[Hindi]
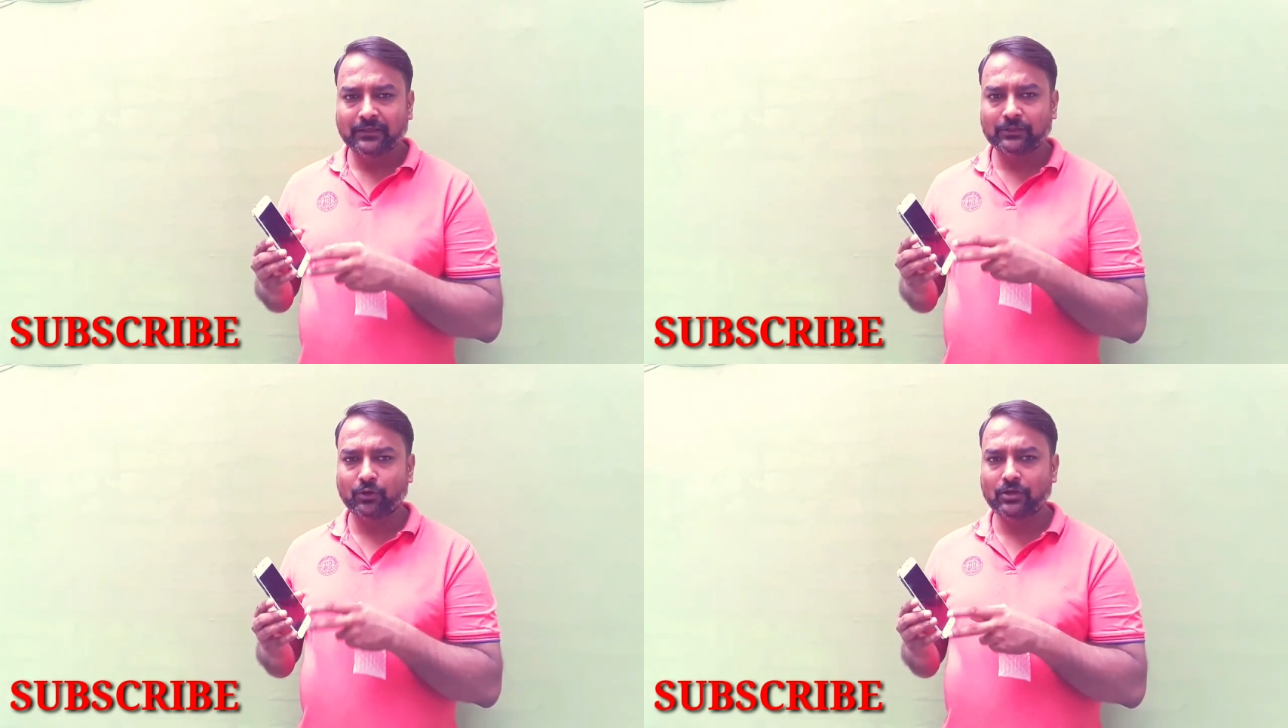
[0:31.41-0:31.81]

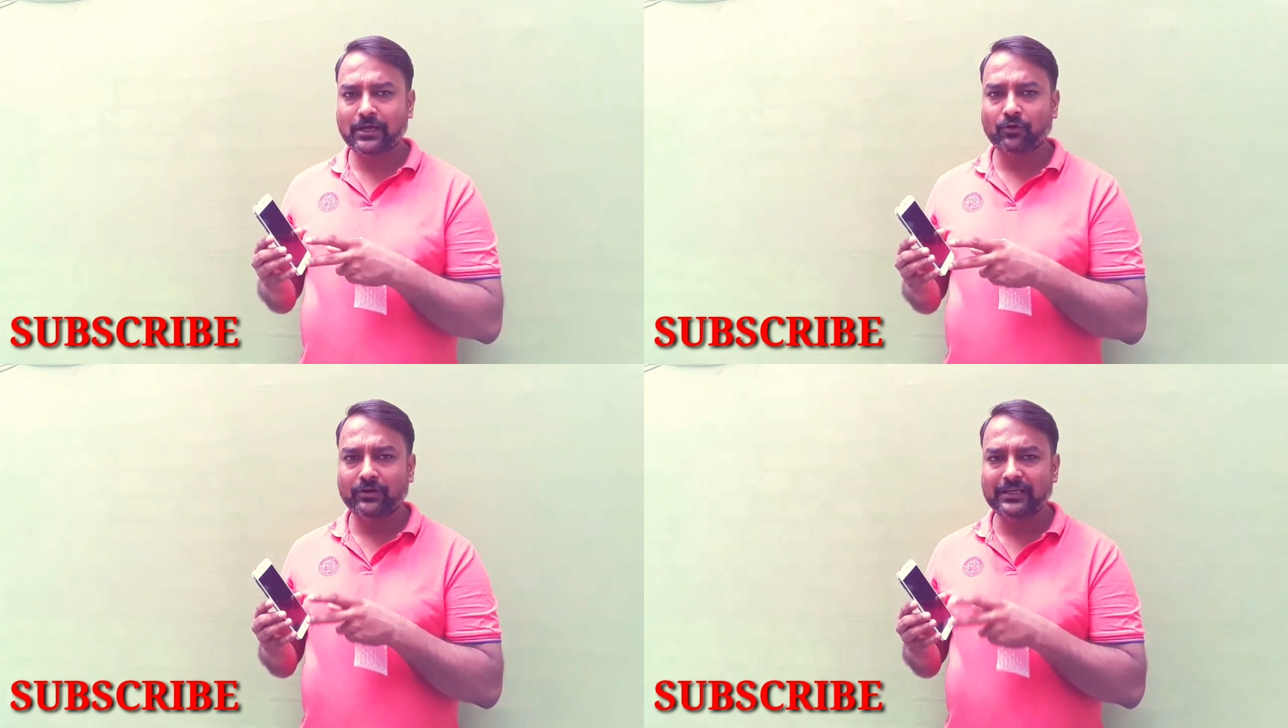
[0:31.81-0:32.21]
कि
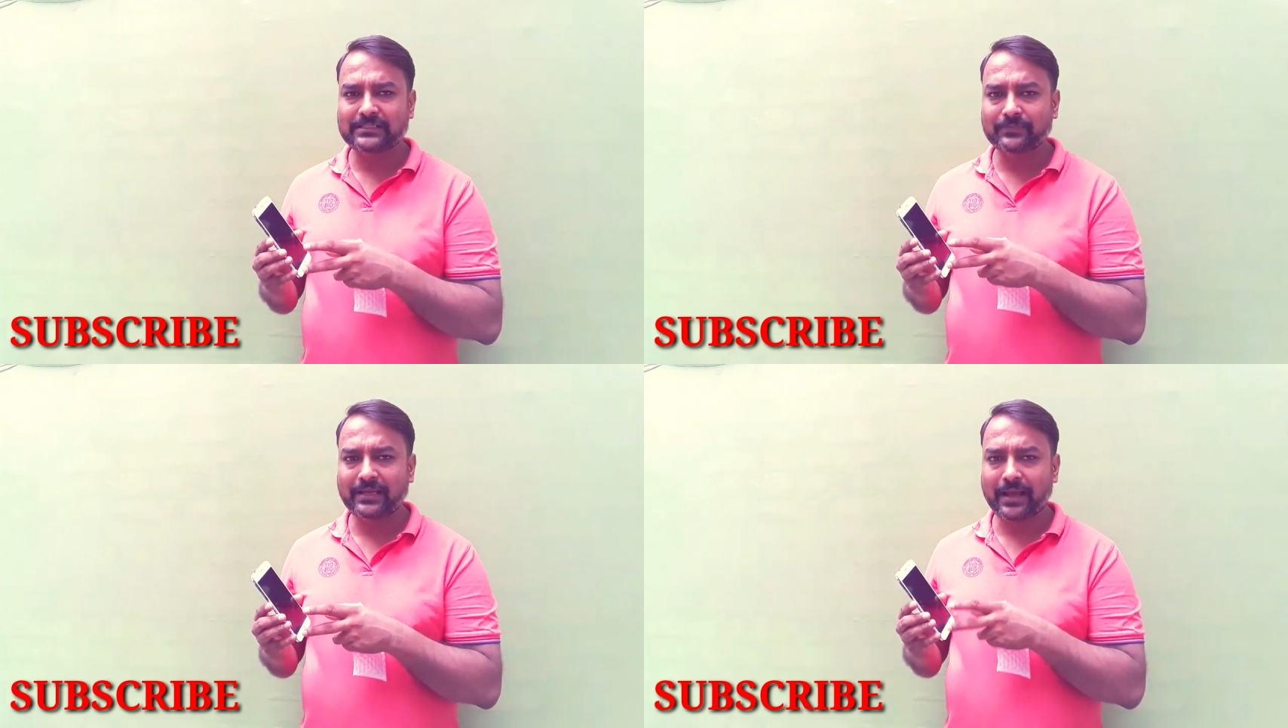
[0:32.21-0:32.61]

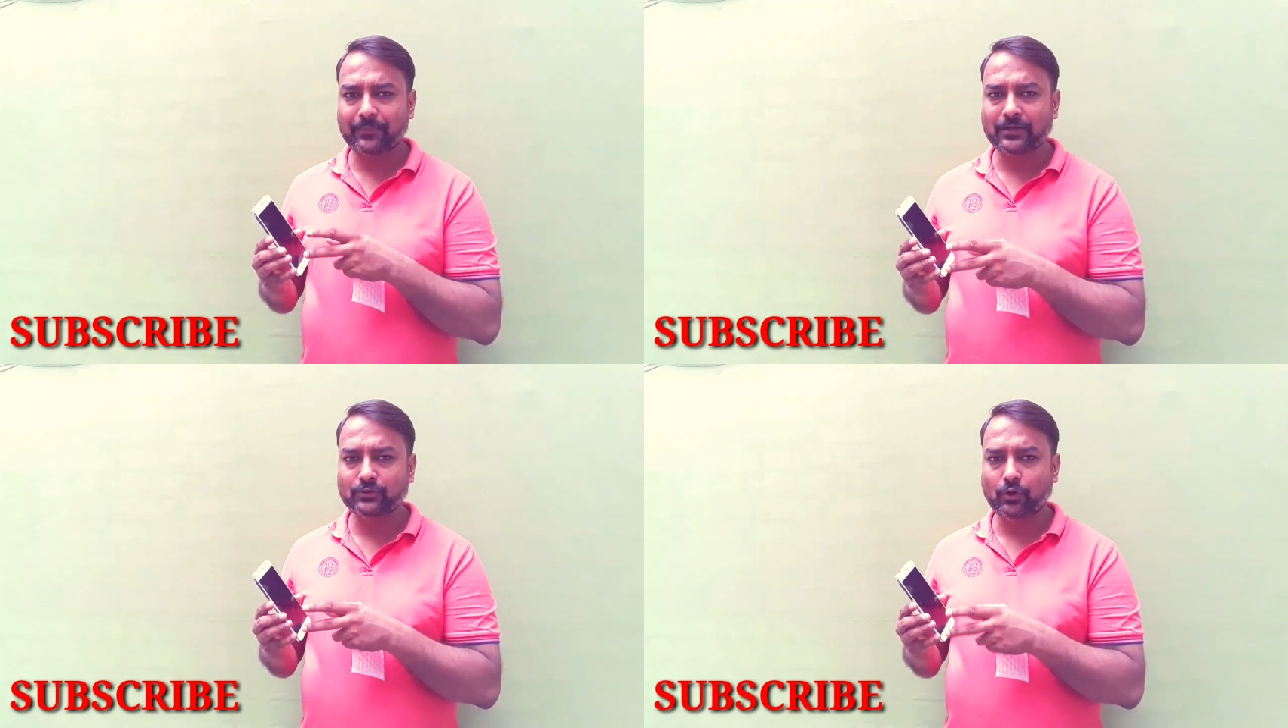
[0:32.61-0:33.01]
2019 में
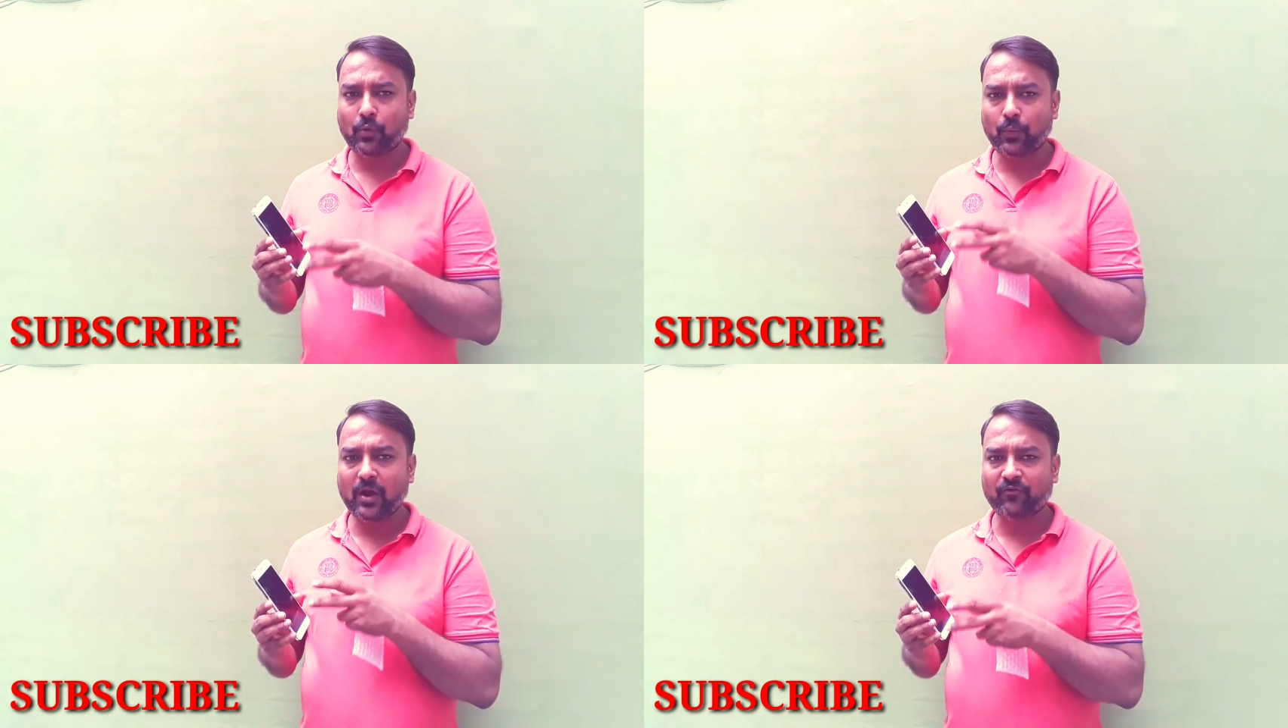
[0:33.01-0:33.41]
आपका जो
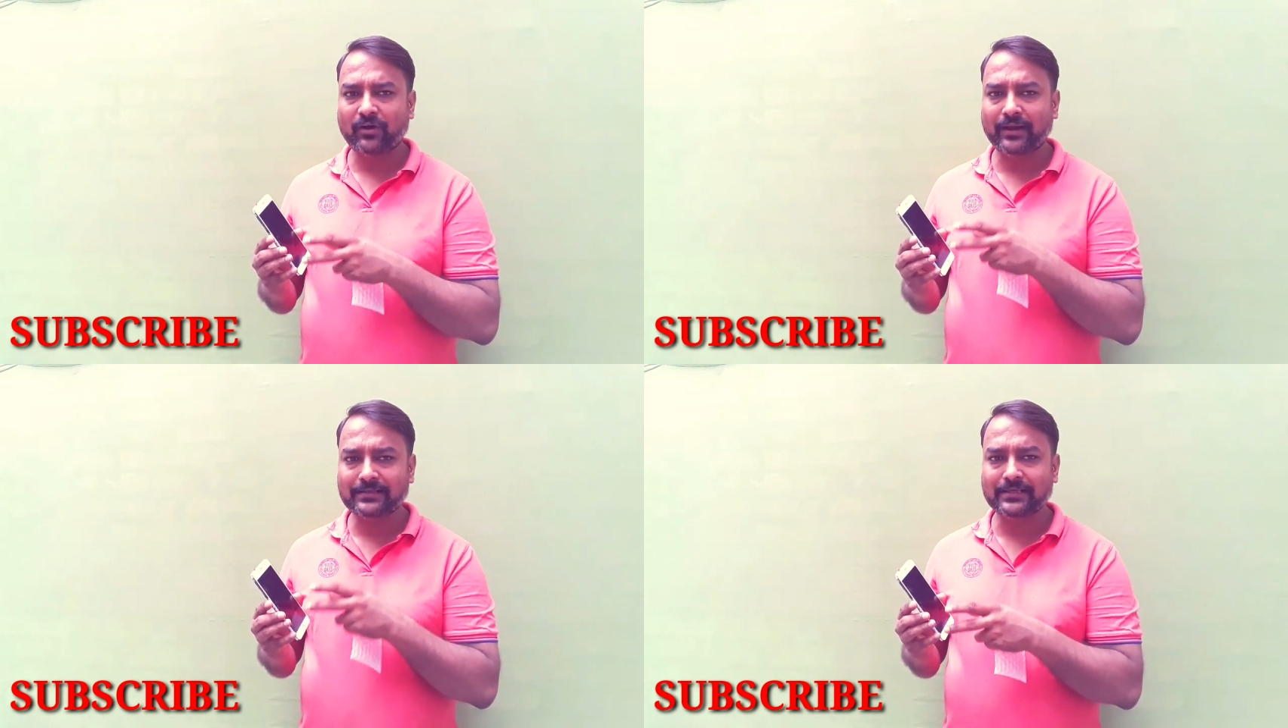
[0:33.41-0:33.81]
ओप्पो
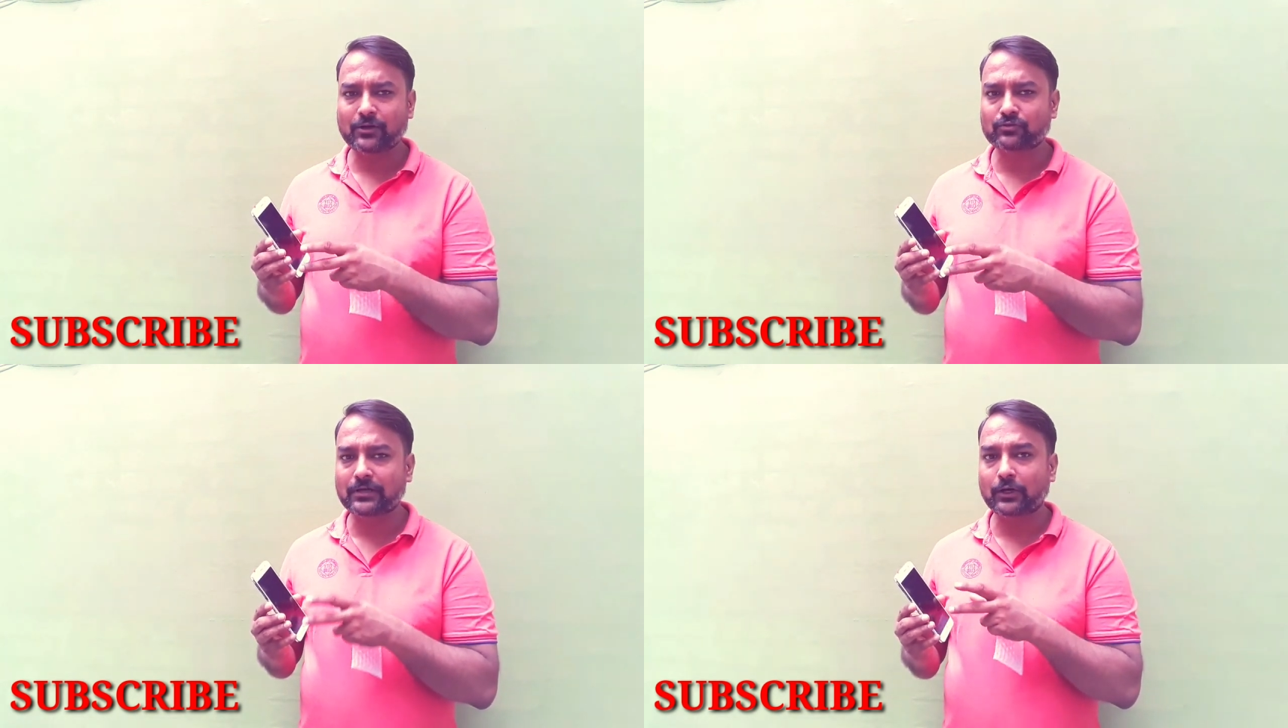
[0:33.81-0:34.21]
एफ वन एस
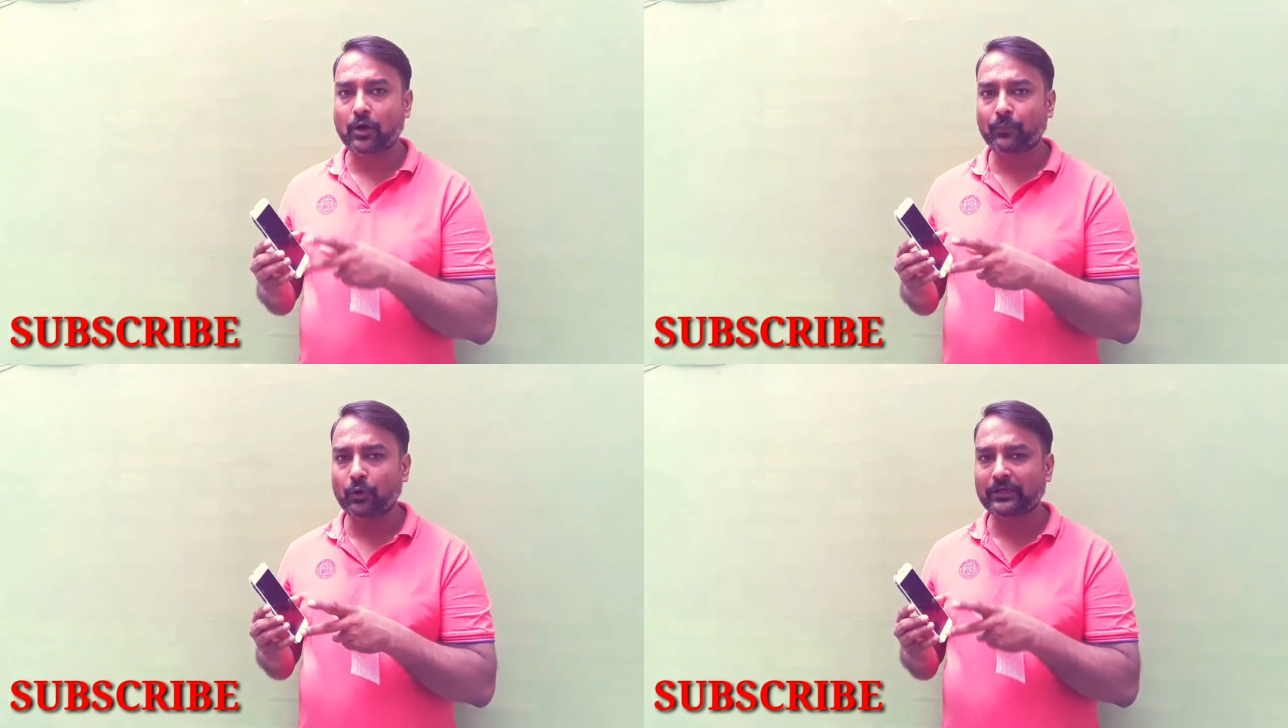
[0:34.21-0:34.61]
है उसका
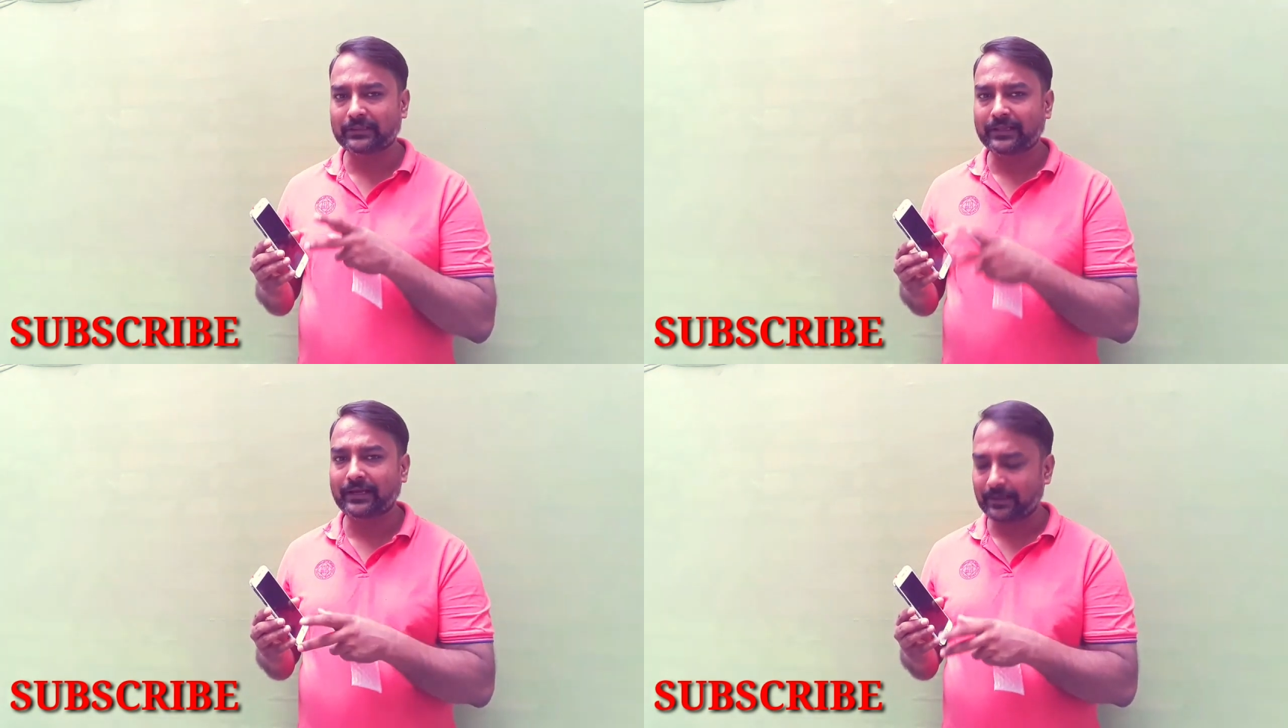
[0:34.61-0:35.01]
कॉम्बो
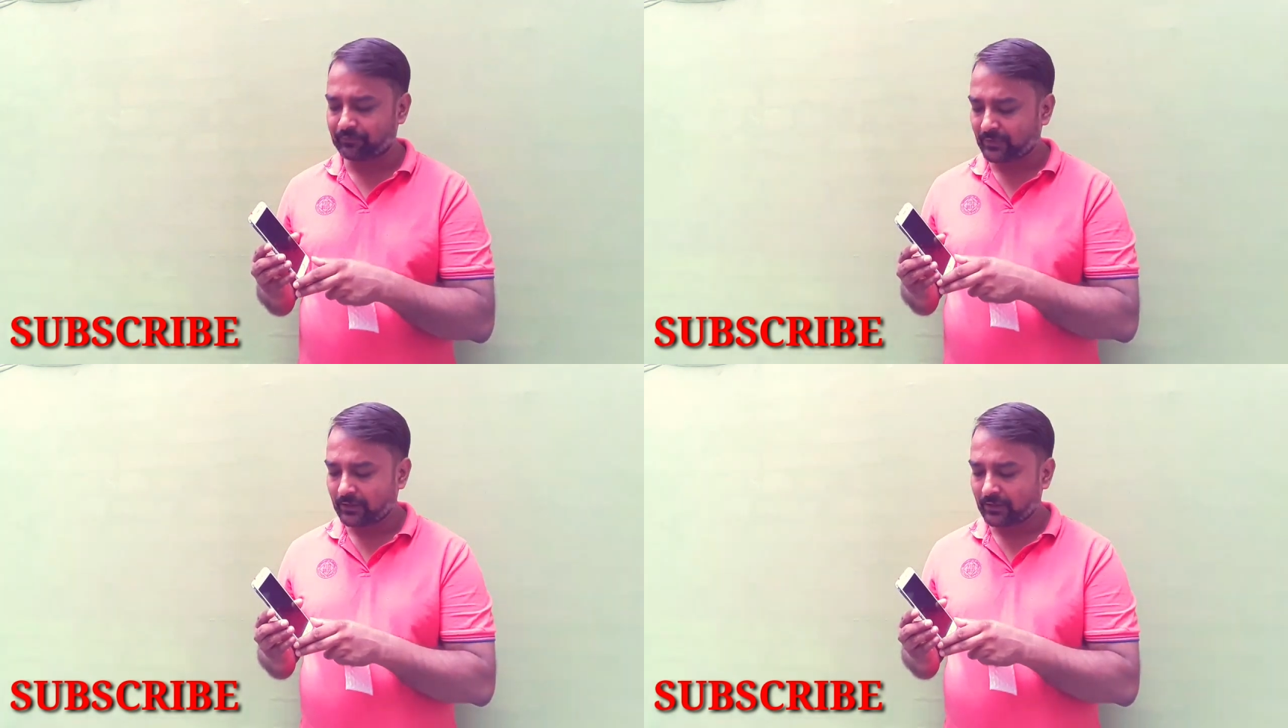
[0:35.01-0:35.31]
कितने का है